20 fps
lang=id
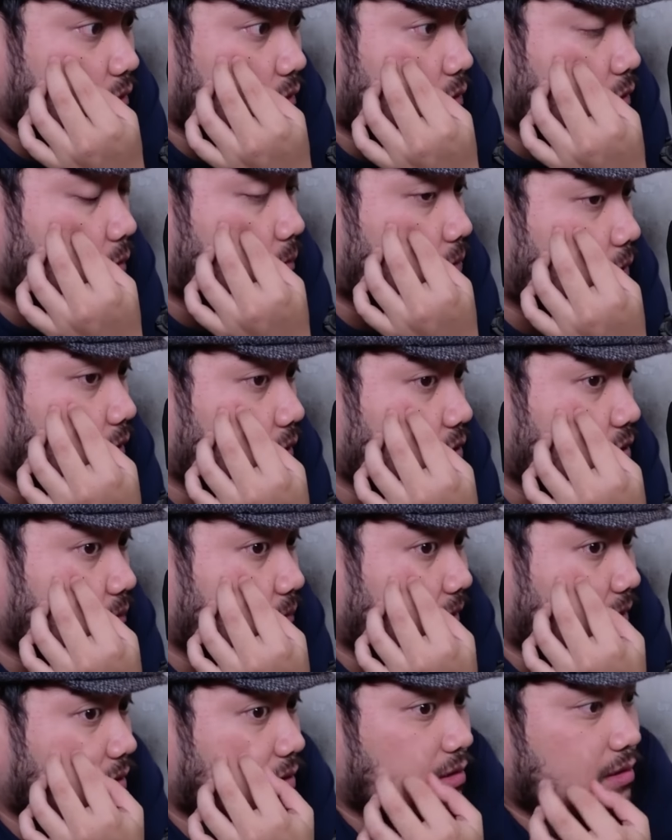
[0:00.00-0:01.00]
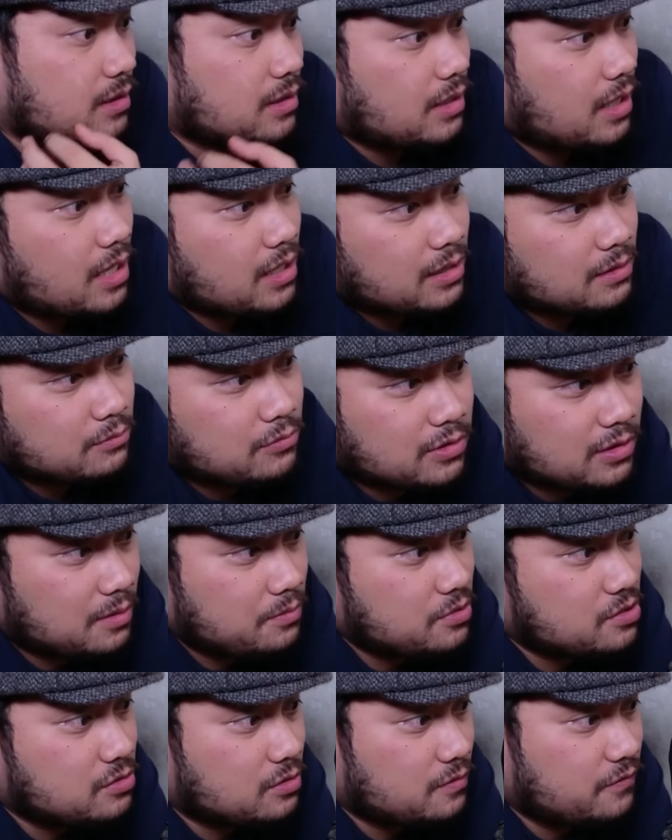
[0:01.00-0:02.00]
opening sama ending dihilangin buat
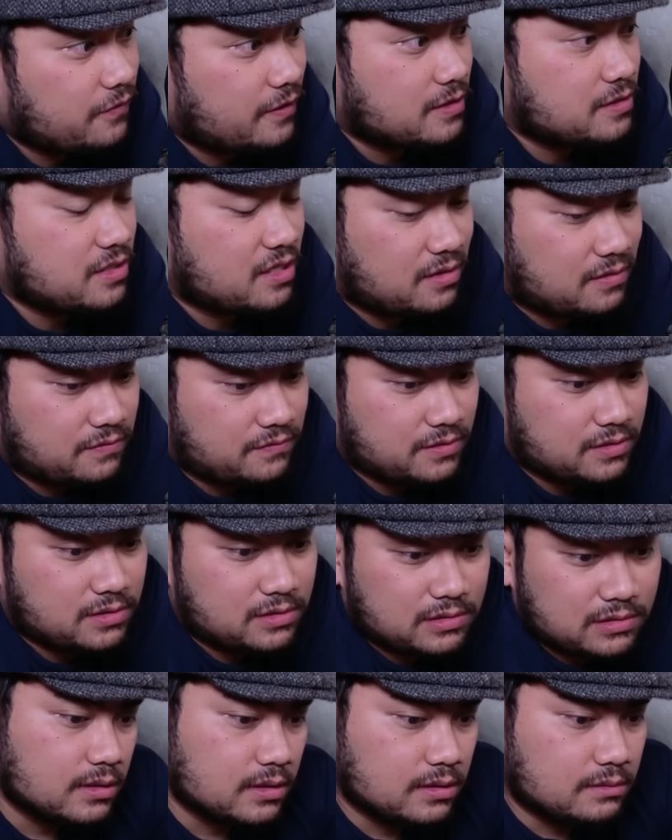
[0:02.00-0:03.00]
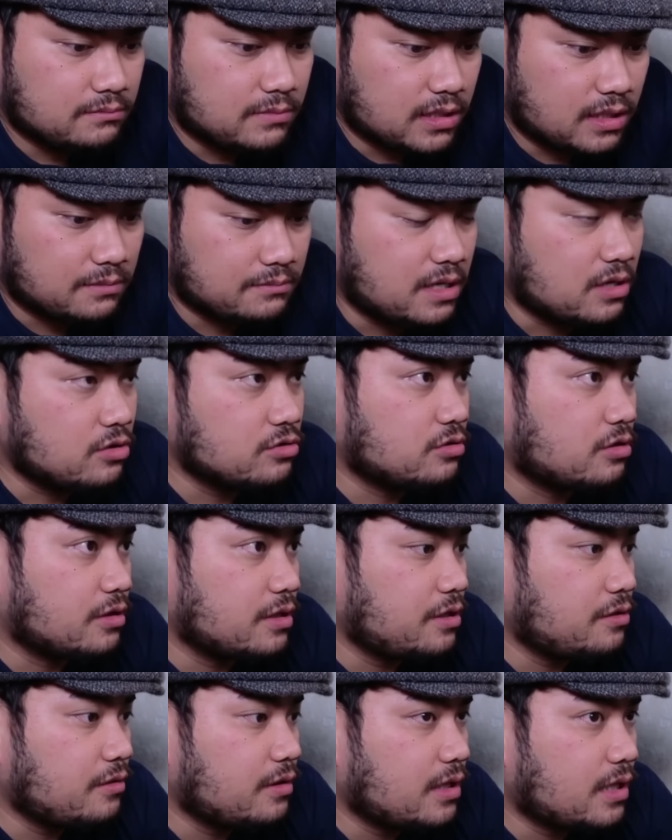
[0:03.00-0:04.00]
episode fan service makin bagus
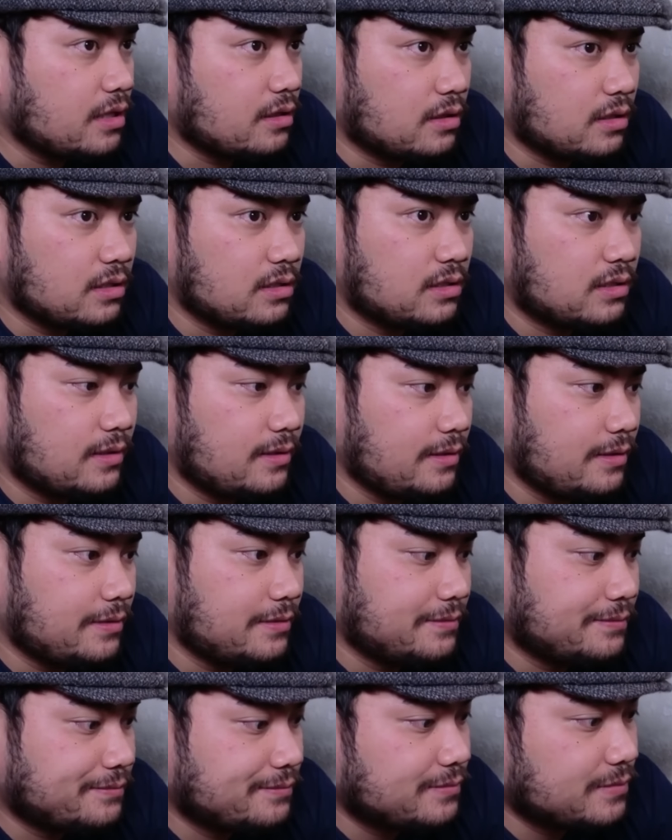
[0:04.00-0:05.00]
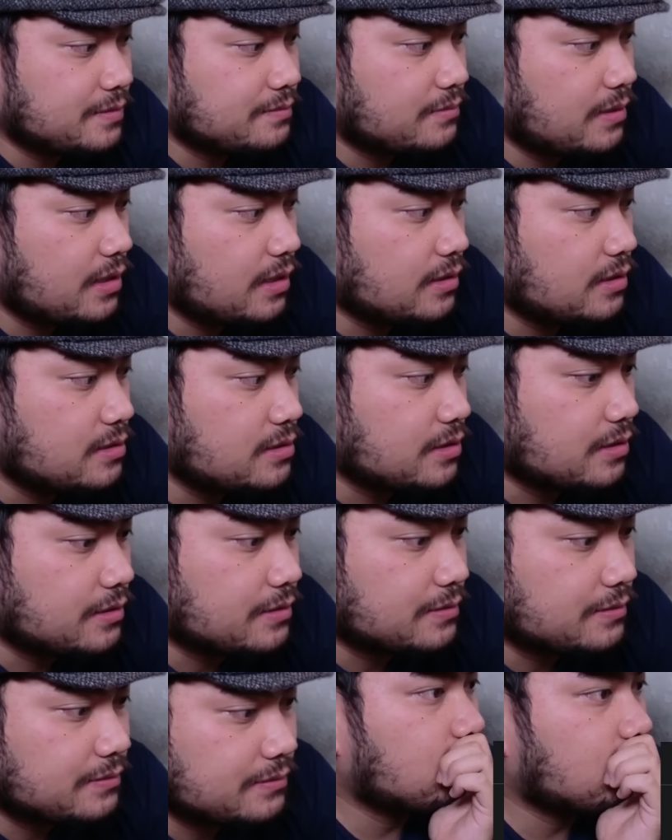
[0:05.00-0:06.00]
skornya juga naik ah really mari kita cek
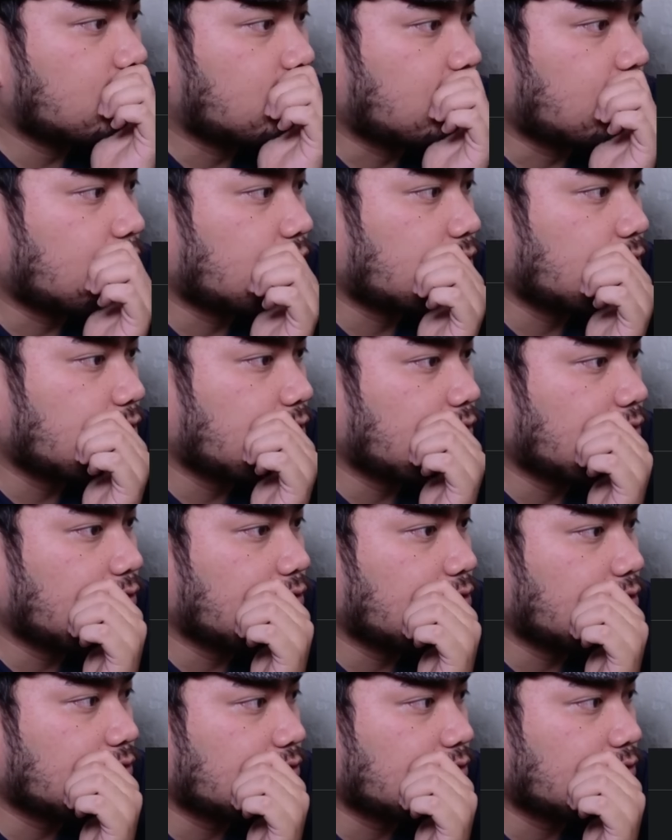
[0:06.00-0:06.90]
ratingnya